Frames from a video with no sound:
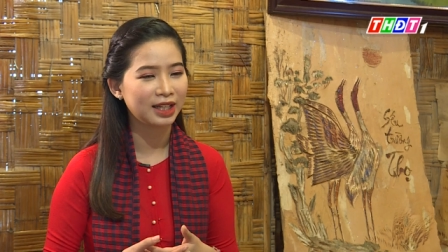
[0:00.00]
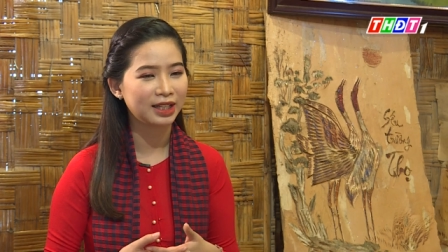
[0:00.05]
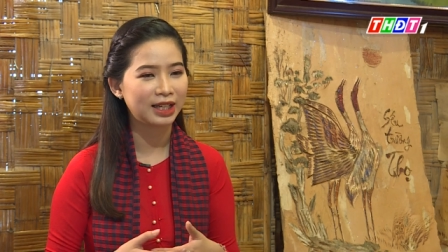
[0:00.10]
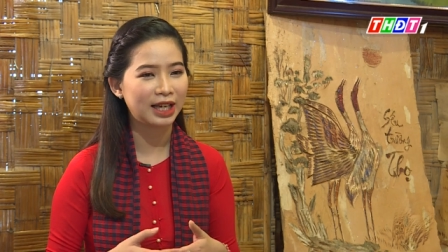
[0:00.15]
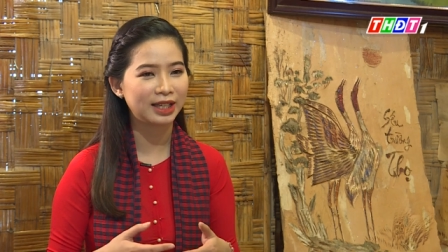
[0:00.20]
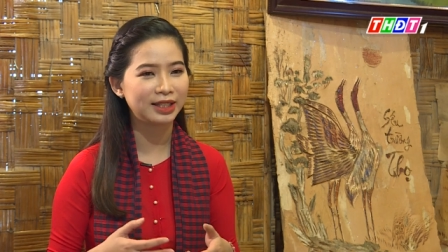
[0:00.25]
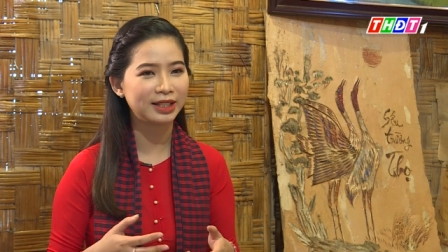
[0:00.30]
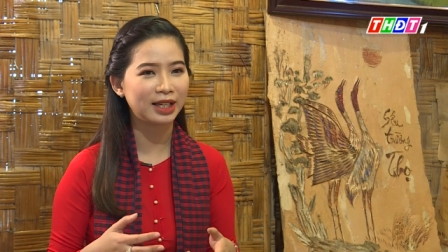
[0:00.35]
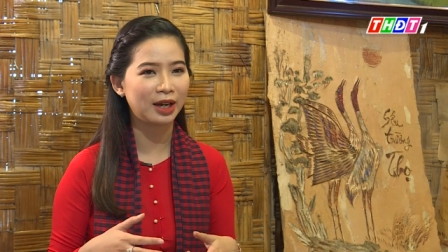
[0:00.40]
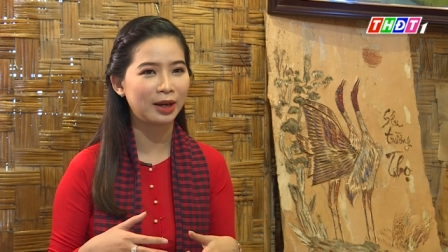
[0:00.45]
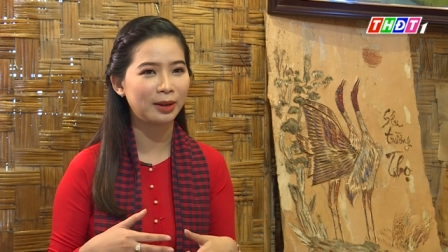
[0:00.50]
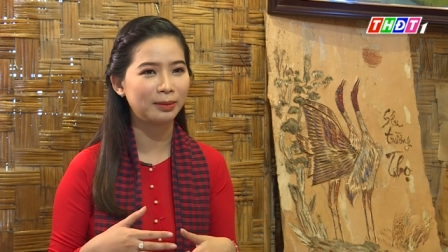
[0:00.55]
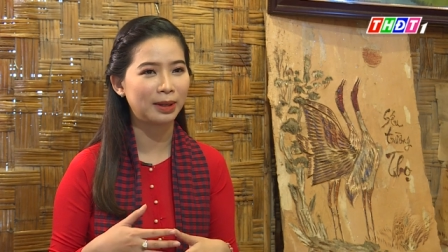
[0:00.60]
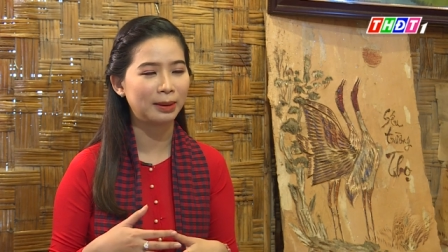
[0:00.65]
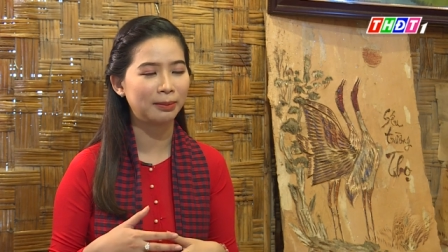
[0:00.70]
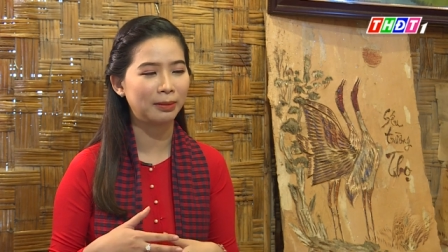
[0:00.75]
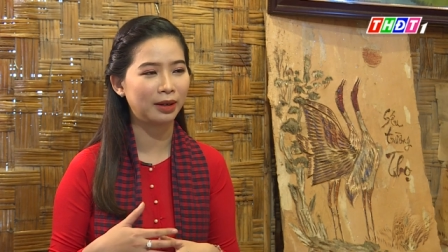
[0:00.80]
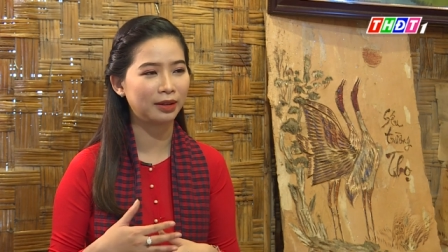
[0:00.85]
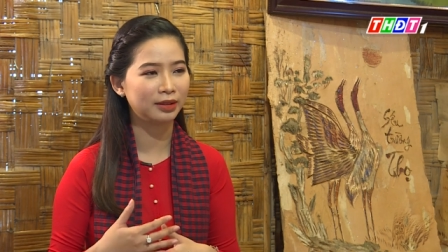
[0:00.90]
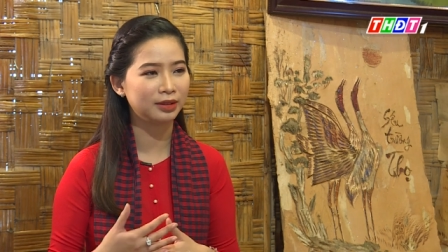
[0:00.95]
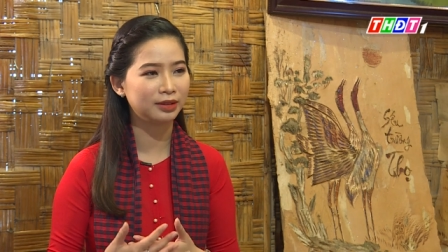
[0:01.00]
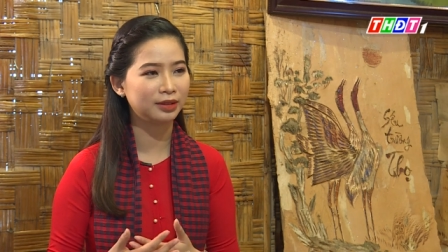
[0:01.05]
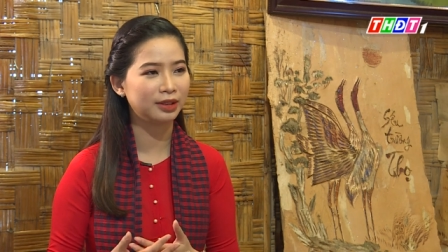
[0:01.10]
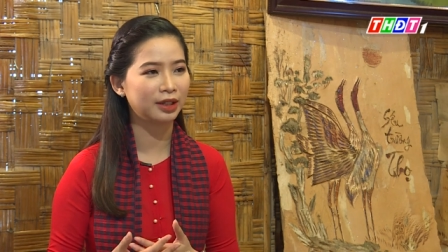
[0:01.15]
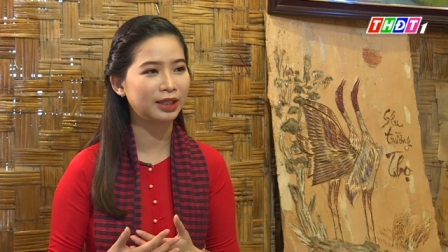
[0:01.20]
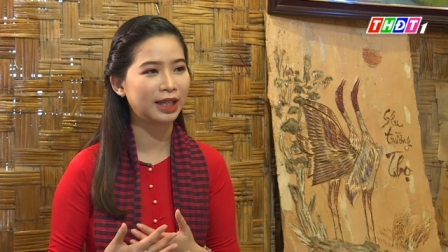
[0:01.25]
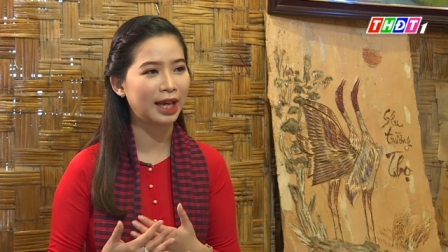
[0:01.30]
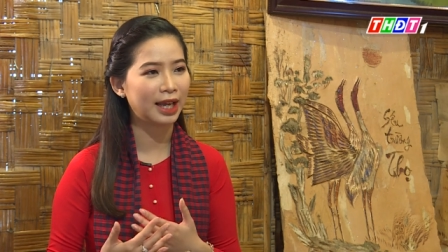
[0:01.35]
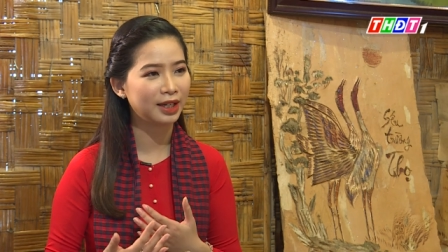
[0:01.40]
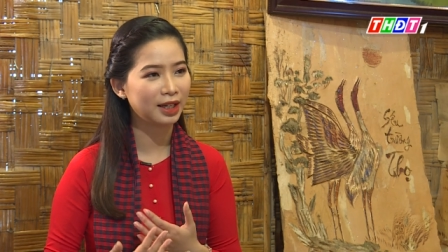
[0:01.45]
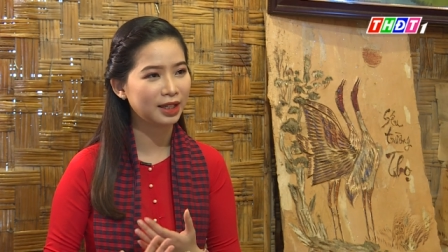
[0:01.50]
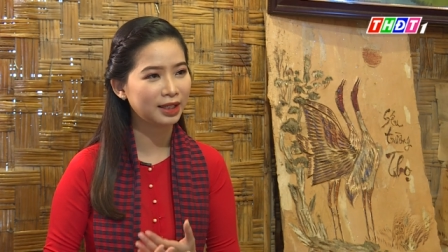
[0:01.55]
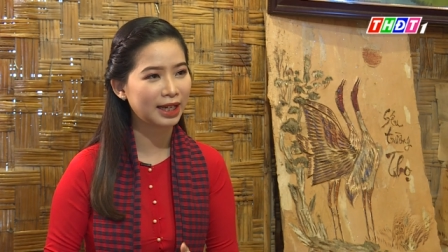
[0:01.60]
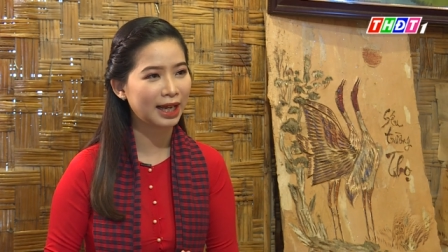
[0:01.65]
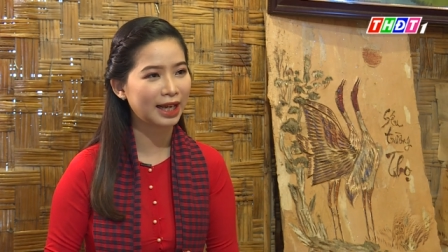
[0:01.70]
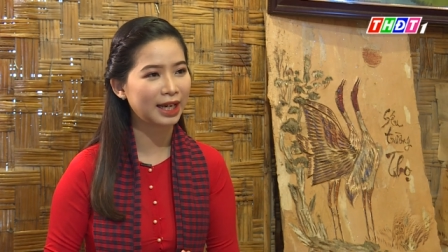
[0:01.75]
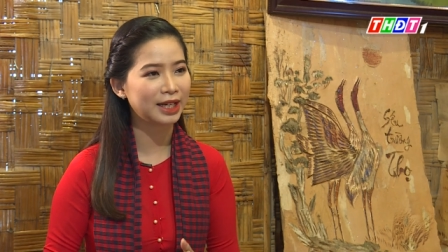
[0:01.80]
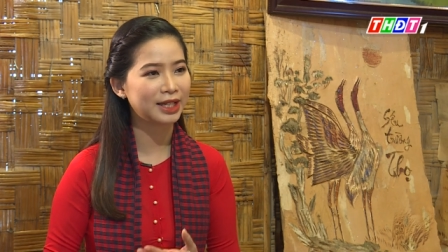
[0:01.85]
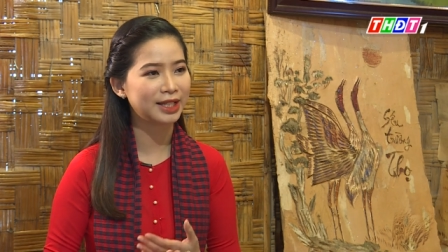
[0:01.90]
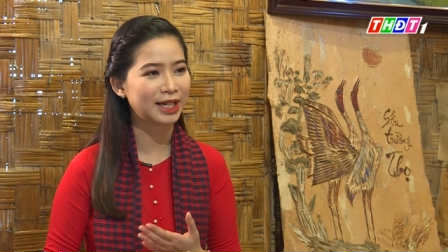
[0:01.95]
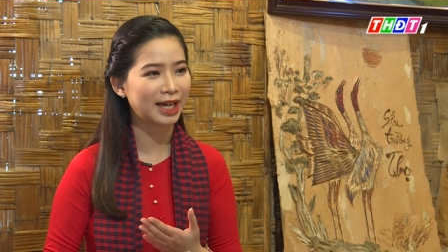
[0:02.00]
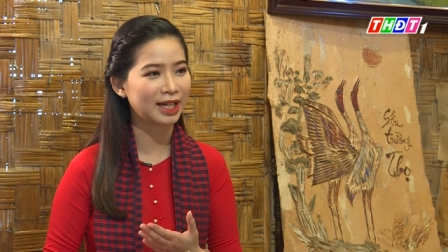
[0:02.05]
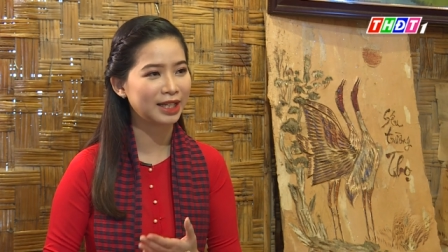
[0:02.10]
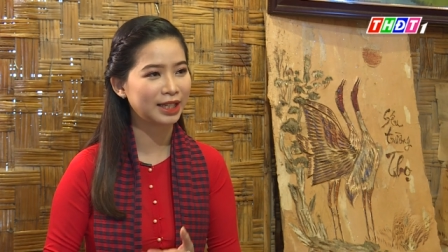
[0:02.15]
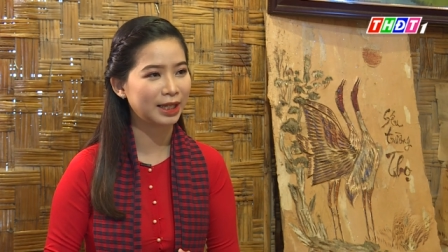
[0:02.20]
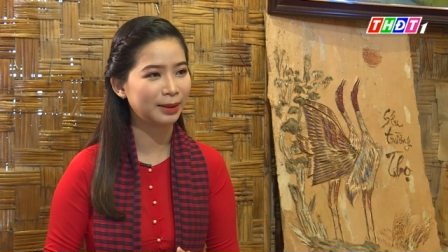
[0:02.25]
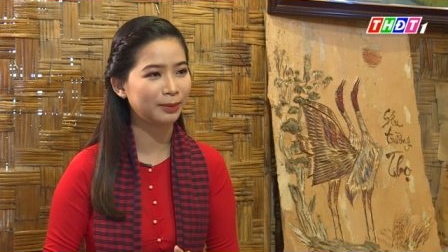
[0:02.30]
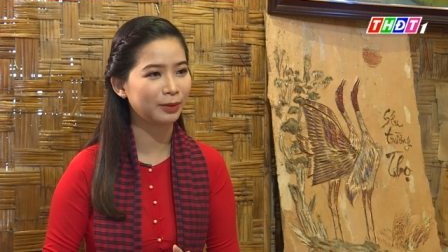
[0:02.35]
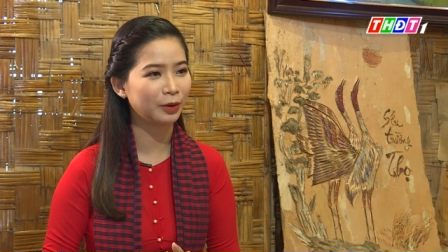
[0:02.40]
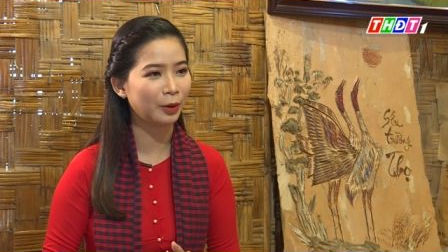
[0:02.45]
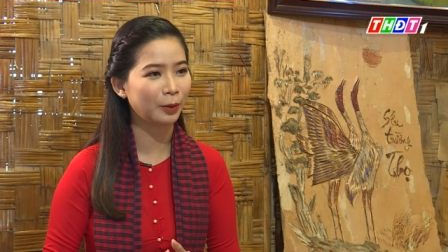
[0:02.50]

để cho mà mọi người có thể đến đây trải nghiệm